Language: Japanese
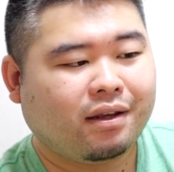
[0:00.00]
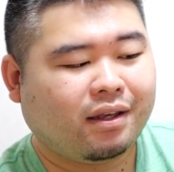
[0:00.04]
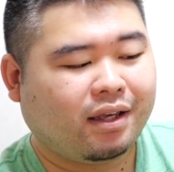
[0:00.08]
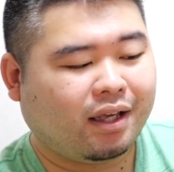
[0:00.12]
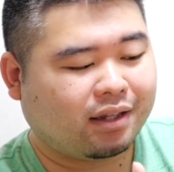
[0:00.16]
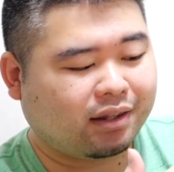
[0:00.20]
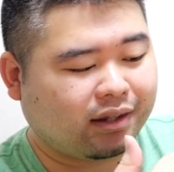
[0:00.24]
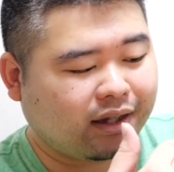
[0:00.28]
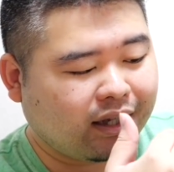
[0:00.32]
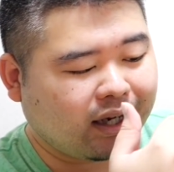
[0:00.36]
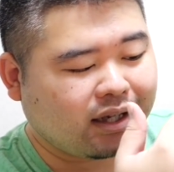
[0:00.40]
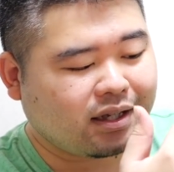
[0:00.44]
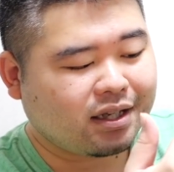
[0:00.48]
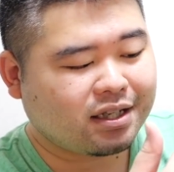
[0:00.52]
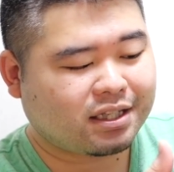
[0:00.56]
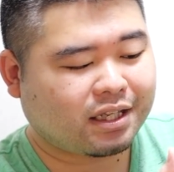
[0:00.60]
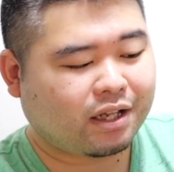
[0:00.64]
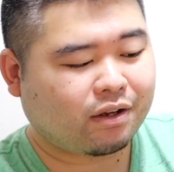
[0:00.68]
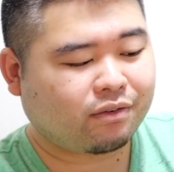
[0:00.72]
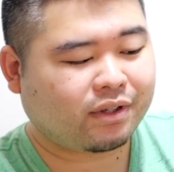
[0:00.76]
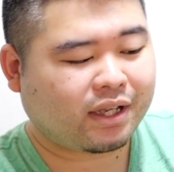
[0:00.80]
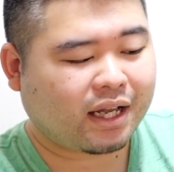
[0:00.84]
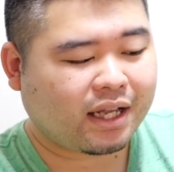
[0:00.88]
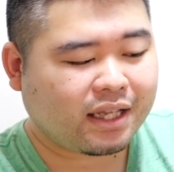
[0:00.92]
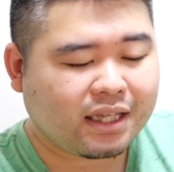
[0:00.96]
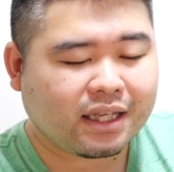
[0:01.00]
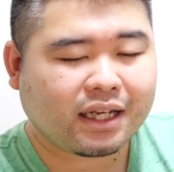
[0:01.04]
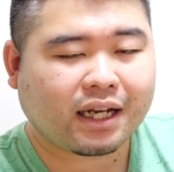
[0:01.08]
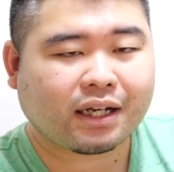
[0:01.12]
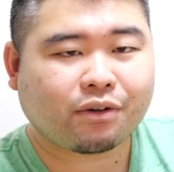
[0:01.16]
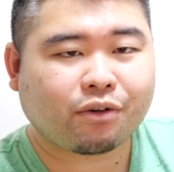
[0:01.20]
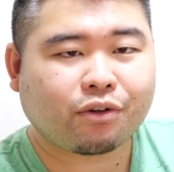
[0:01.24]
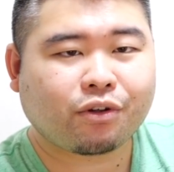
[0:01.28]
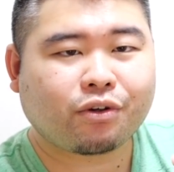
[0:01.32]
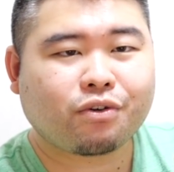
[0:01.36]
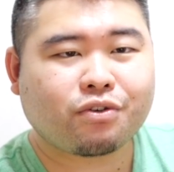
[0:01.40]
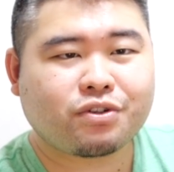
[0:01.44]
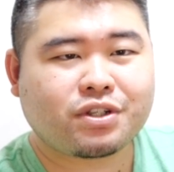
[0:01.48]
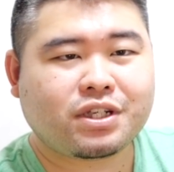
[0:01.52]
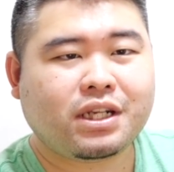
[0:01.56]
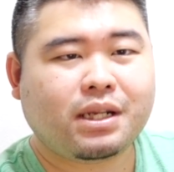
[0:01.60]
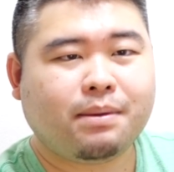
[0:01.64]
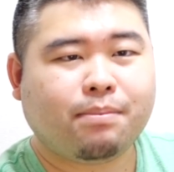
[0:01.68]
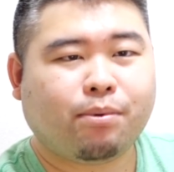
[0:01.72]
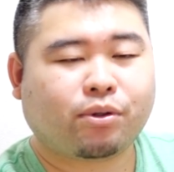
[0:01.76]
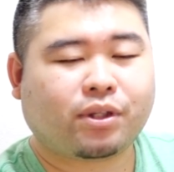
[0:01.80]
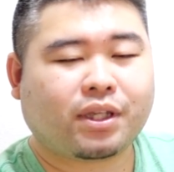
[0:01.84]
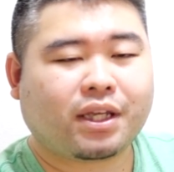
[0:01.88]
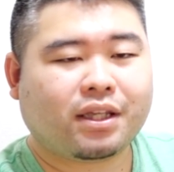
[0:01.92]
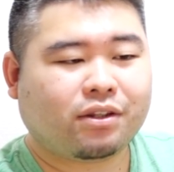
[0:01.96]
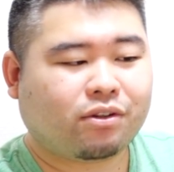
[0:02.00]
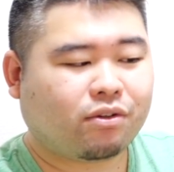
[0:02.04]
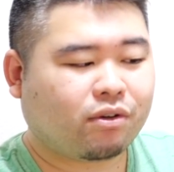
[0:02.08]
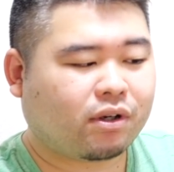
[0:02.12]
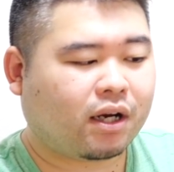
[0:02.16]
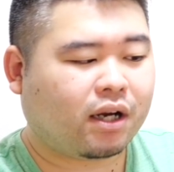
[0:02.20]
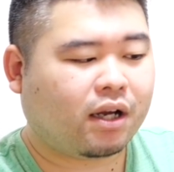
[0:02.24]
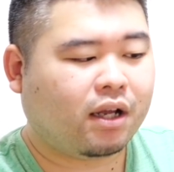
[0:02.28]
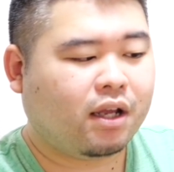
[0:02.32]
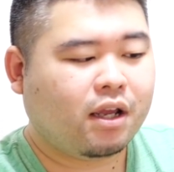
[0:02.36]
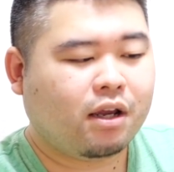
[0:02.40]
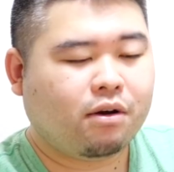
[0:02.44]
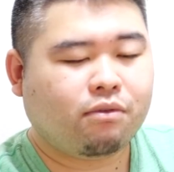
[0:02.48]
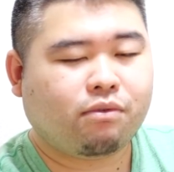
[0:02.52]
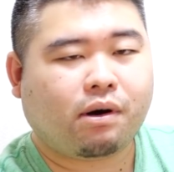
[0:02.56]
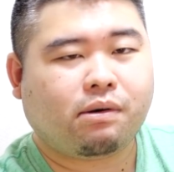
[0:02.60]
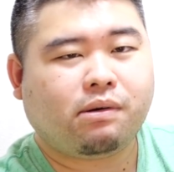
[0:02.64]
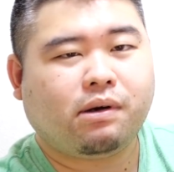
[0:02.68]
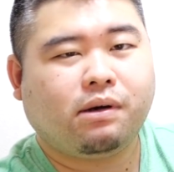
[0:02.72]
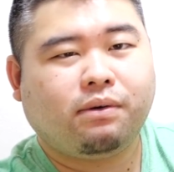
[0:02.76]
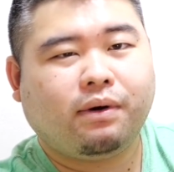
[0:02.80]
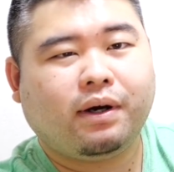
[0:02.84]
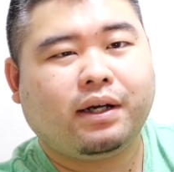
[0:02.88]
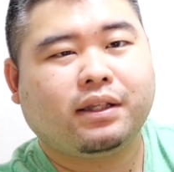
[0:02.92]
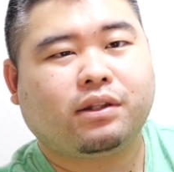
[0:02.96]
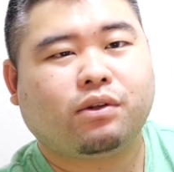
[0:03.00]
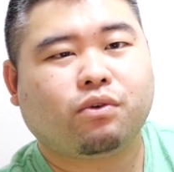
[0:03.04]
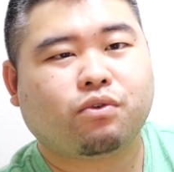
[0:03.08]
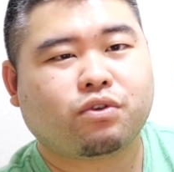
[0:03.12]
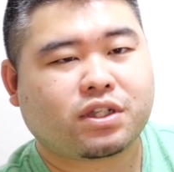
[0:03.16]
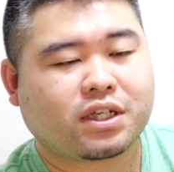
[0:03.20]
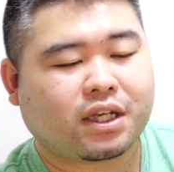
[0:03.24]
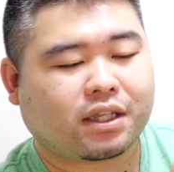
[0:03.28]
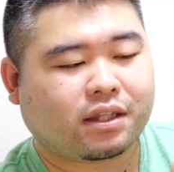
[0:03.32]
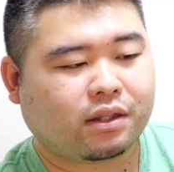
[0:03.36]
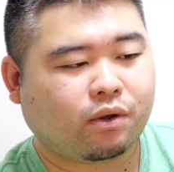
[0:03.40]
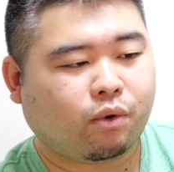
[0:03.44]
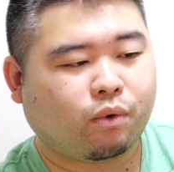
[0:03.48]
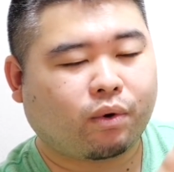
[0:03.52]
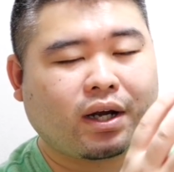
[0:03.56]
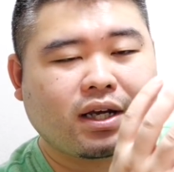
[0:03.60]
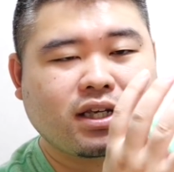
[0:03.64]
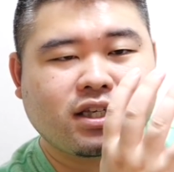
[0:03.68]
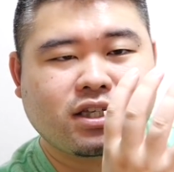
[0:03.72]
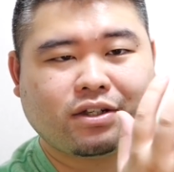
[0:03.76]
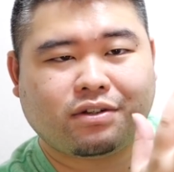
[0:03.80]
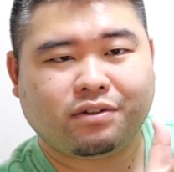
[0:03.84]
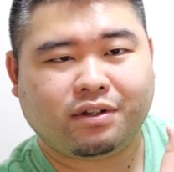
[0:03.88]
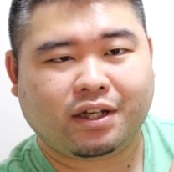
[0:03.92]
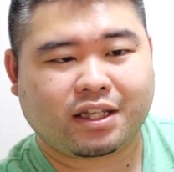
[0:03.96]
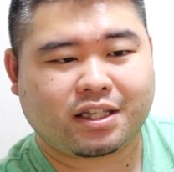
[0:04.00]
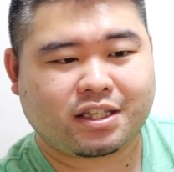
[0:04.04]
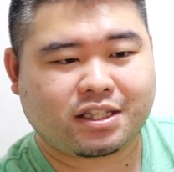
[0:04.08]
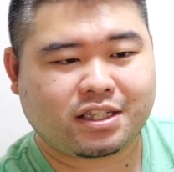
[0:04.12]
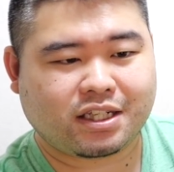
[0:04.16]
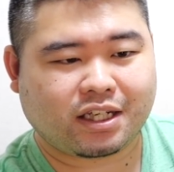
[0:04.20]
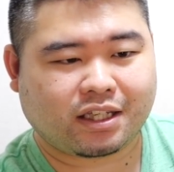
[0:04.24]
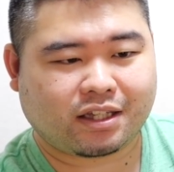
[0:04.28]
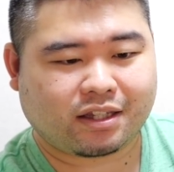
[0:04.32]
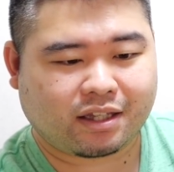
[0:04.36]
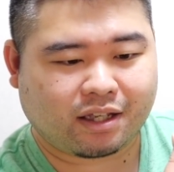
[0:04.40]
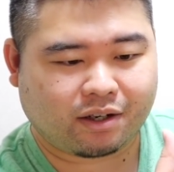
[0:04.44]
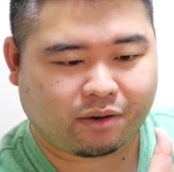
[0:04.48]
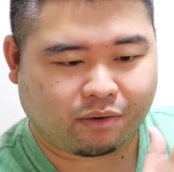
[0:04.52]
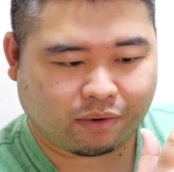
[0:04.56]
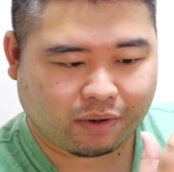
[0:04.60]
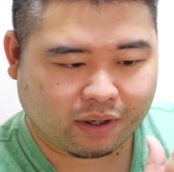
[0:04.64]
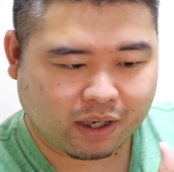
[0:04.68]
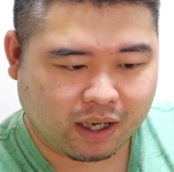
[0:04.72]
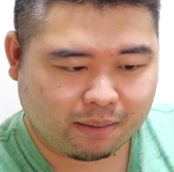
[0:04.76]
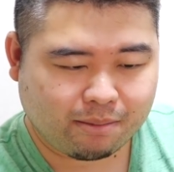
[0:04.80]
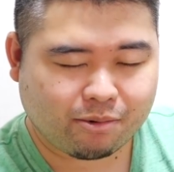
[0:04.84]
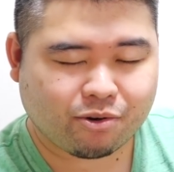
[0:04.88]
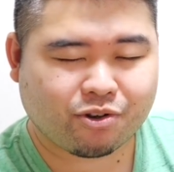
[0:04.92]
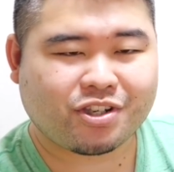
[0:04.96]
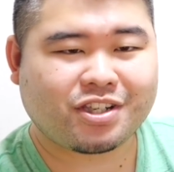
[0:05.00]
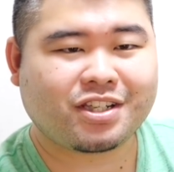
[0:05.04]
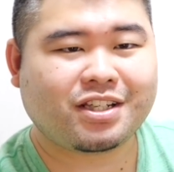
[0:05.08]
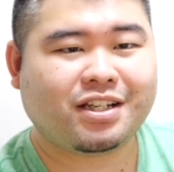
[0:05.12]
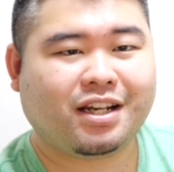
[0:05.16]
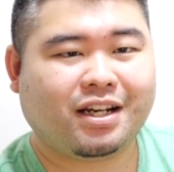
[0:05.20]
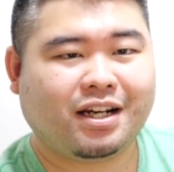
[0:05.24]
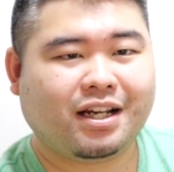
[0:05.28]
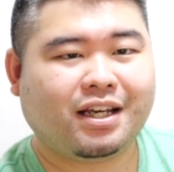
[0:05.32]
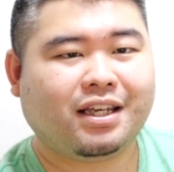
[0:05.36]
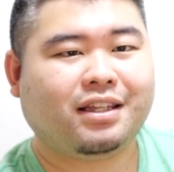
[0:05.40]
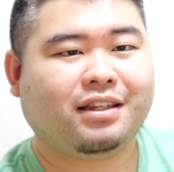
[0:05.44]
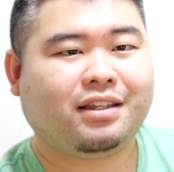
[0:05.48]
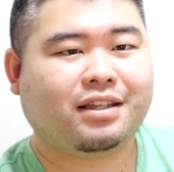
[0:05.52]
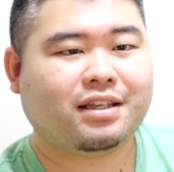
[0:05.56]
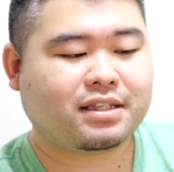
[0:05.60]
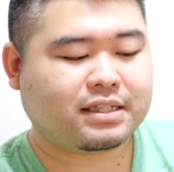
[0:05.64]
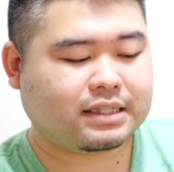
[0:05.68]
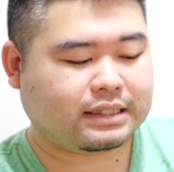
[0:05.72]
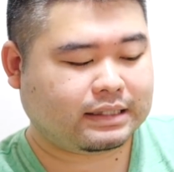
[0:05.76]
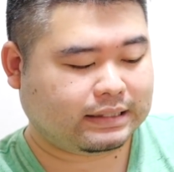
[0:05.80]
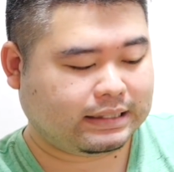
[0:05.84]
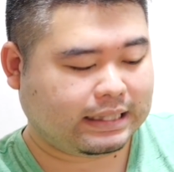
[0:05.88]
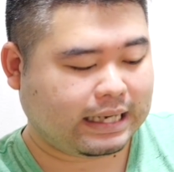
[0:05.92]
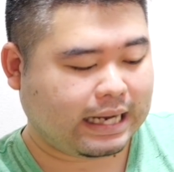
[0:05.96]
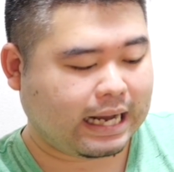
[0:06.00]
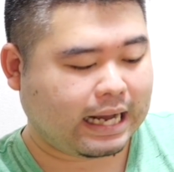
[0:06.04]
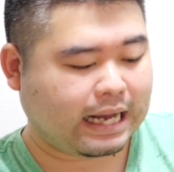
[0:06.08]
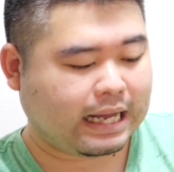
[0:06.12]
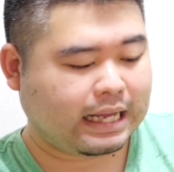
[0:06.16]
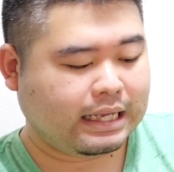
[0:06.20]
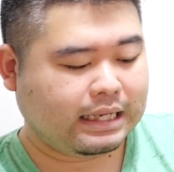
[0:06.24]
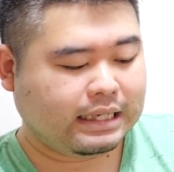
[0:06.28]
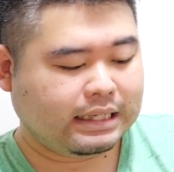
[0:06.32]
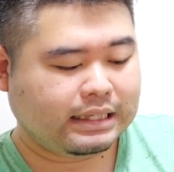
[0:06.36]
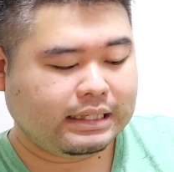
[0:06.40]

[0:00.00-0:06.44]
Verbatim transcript: やってないんですけど何かの表紙にボタンとかわわわっておっしゃっておかしくなっちゃったのかもしれないんですが、